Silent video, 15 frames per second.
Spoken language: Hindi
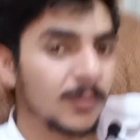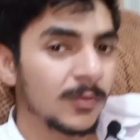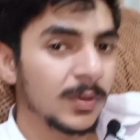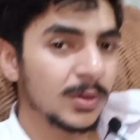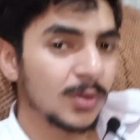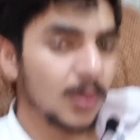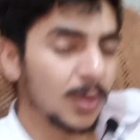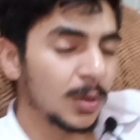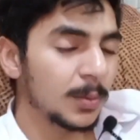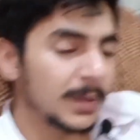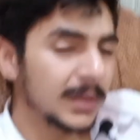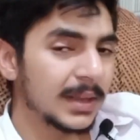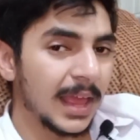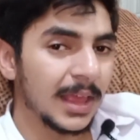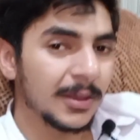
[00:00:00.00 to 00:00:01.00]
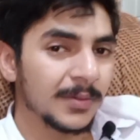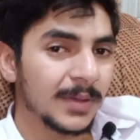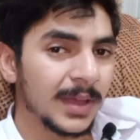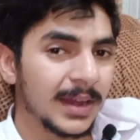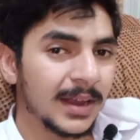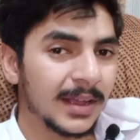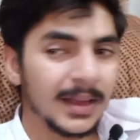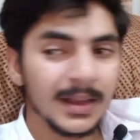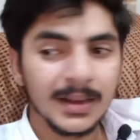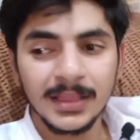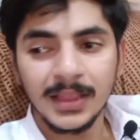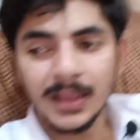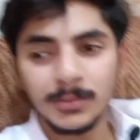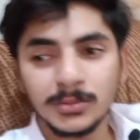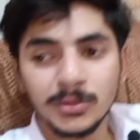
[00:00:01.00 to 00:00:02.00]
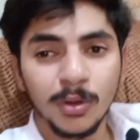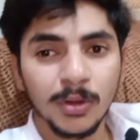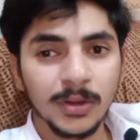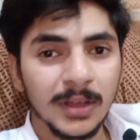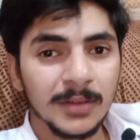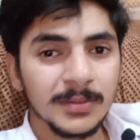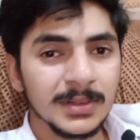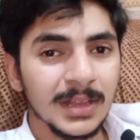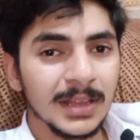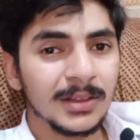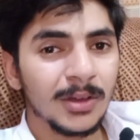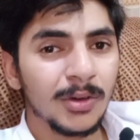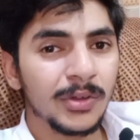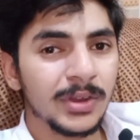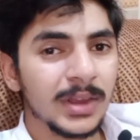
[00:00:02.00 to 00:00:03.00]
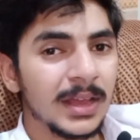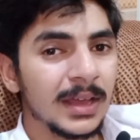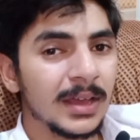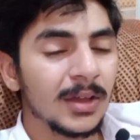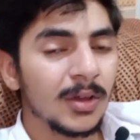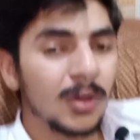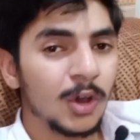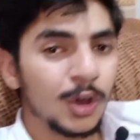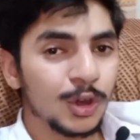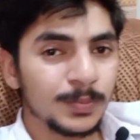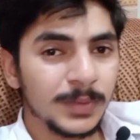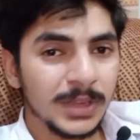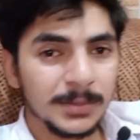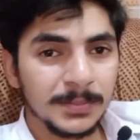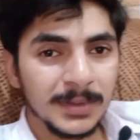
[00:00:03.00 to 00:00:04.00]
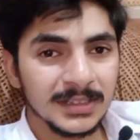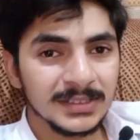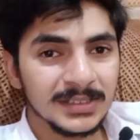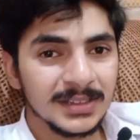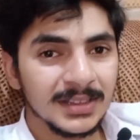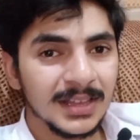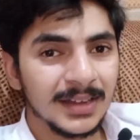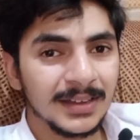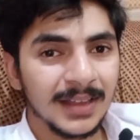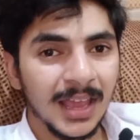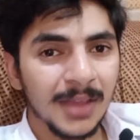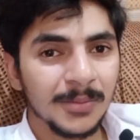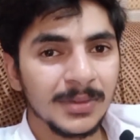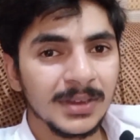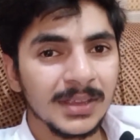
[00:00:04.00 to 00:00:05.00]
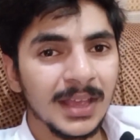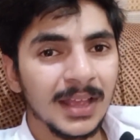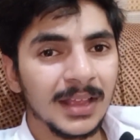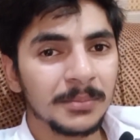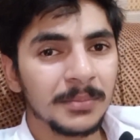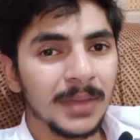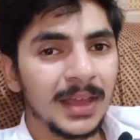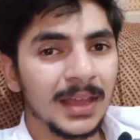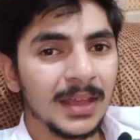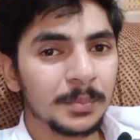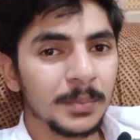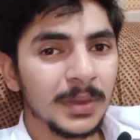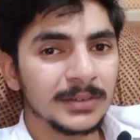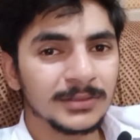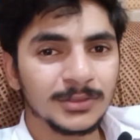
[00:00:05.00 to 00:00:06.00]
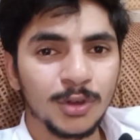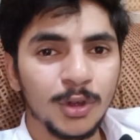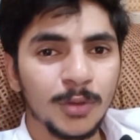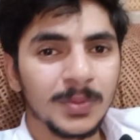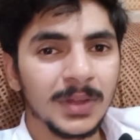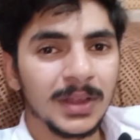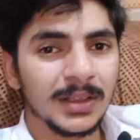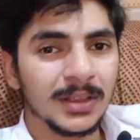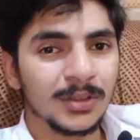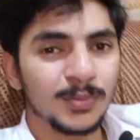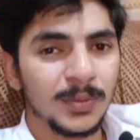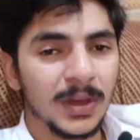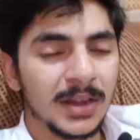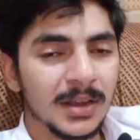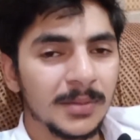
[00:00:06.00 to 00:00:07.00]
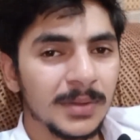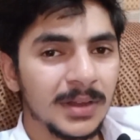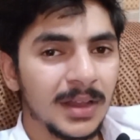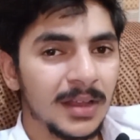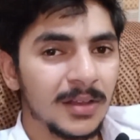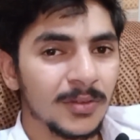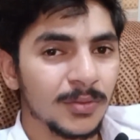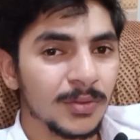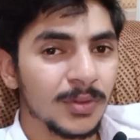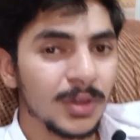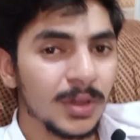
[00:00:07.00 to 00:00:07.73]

वीडियो को भी लाइक वगैरह कर दें अब शोर काफ़ी ज़्यादा हो रहा है और मेरे पास इतना टाइम नहीं है कि मैं एक बार स्टॉप करके दोबारा बना लूँ